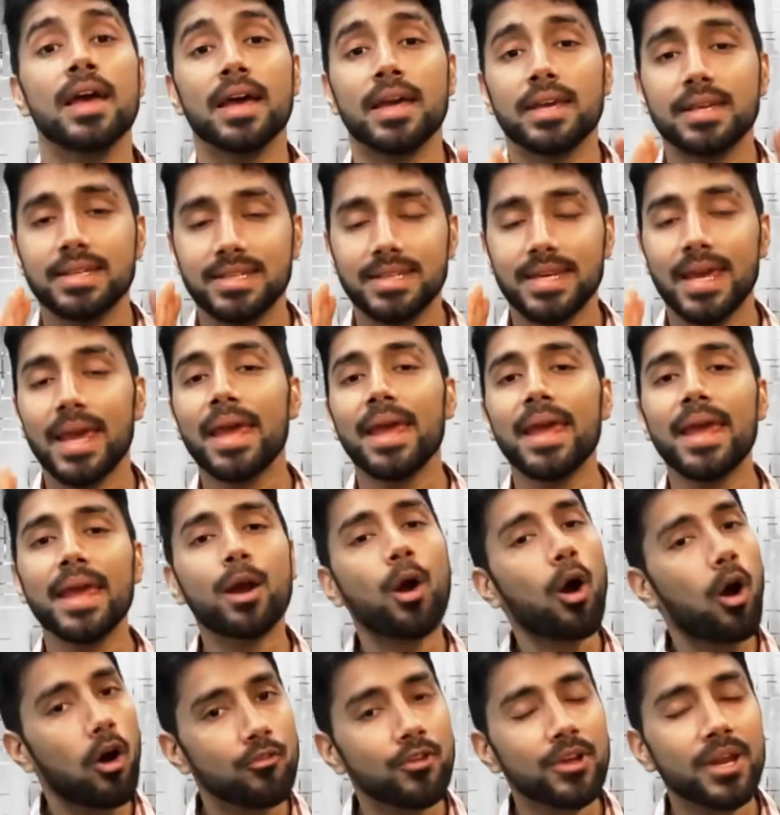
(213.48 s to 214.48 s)
ये एक
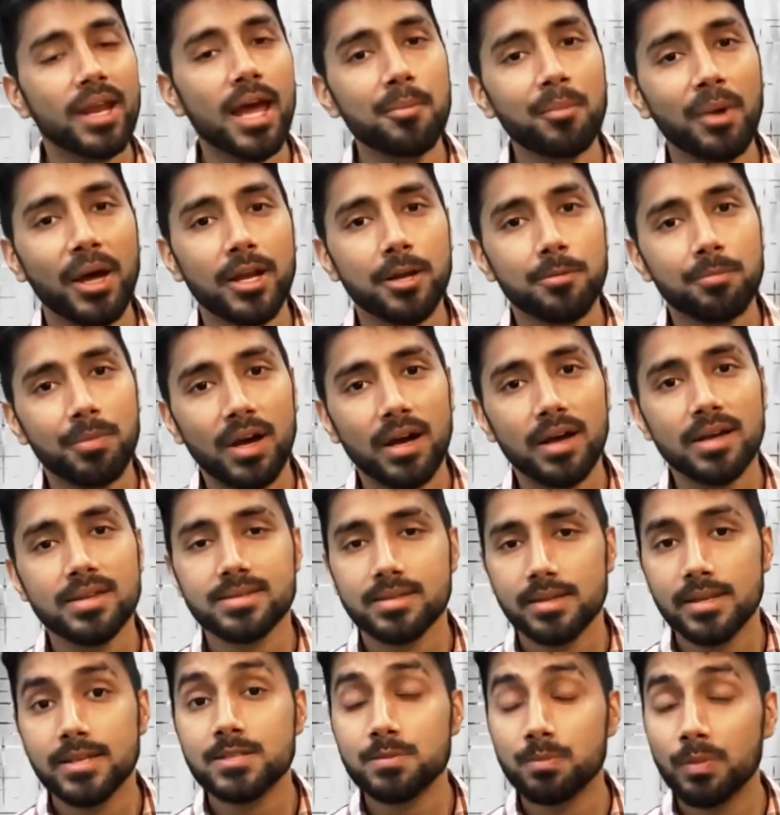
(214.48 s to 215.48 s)
ऑफर है हमारे पास
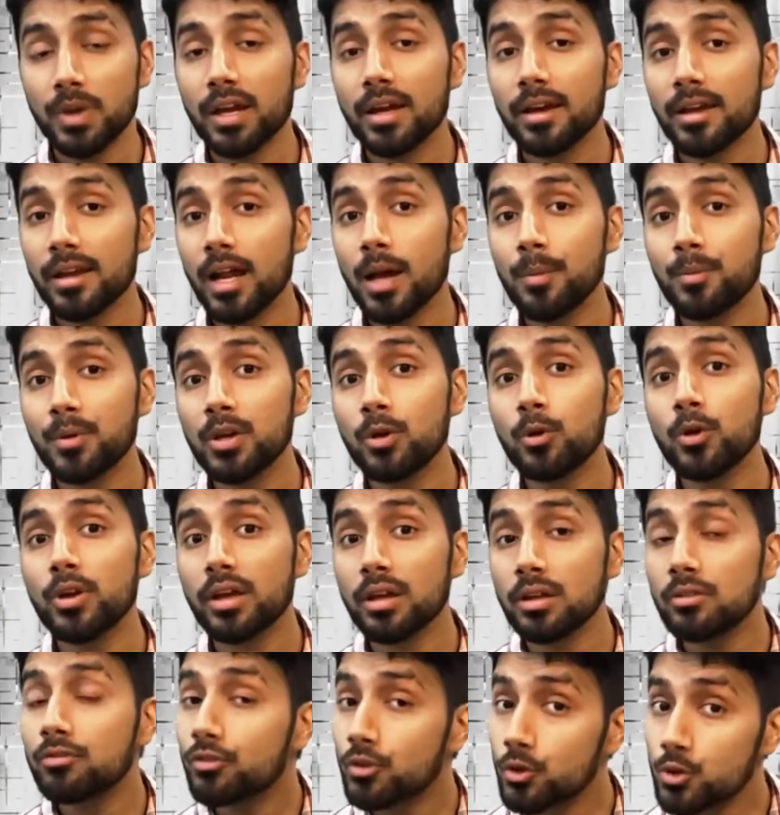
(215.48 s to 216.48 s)
इसमें अगर आपकी कोई
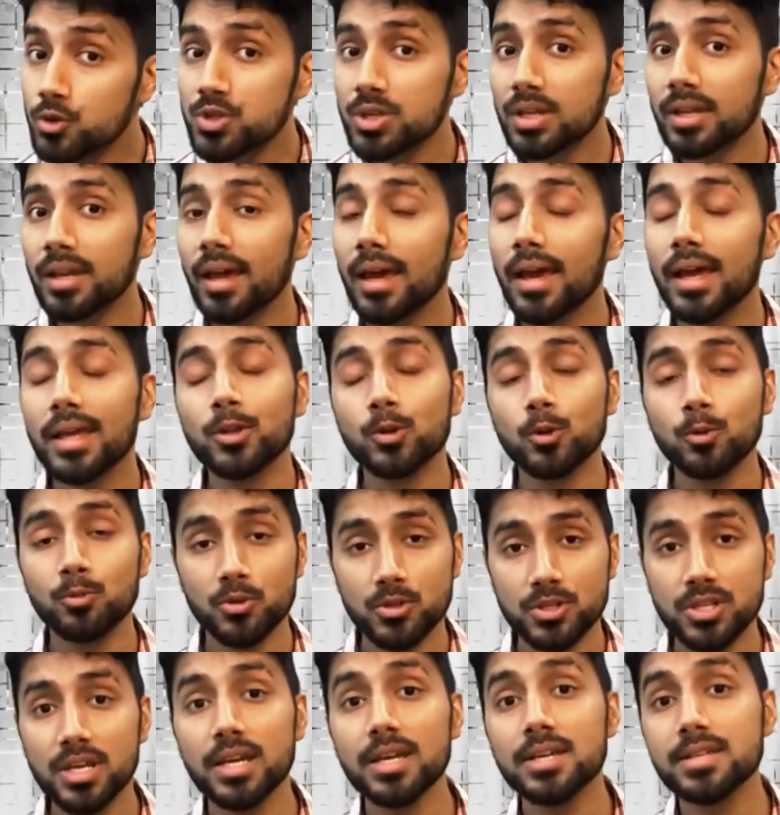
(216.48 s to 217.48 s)
कंफ्यूजन है तो
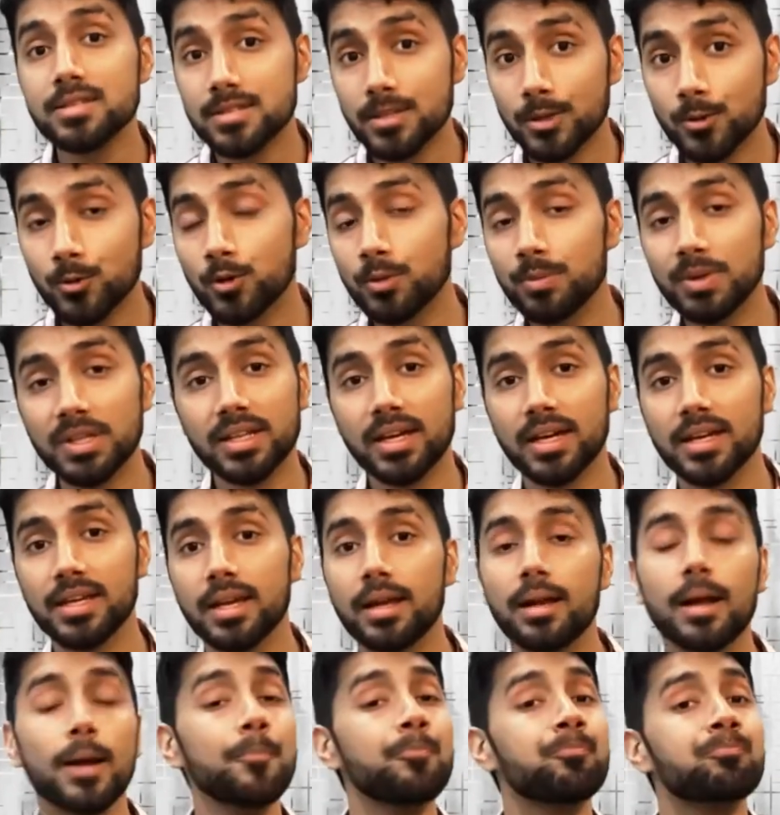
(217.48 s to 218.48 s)
मुझे ज़रूर
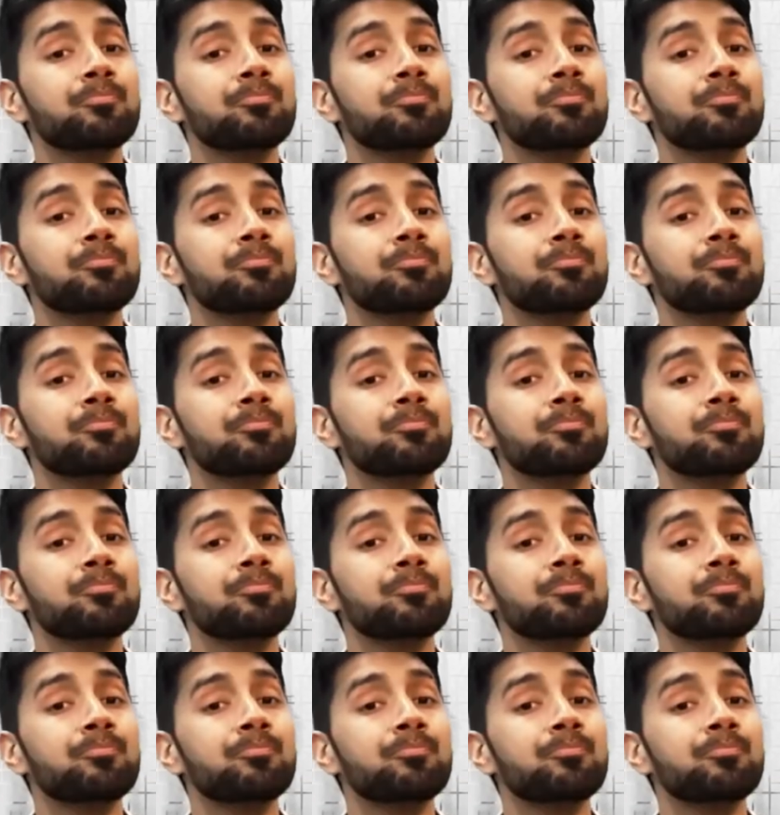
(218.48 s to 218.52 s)
बताइएगा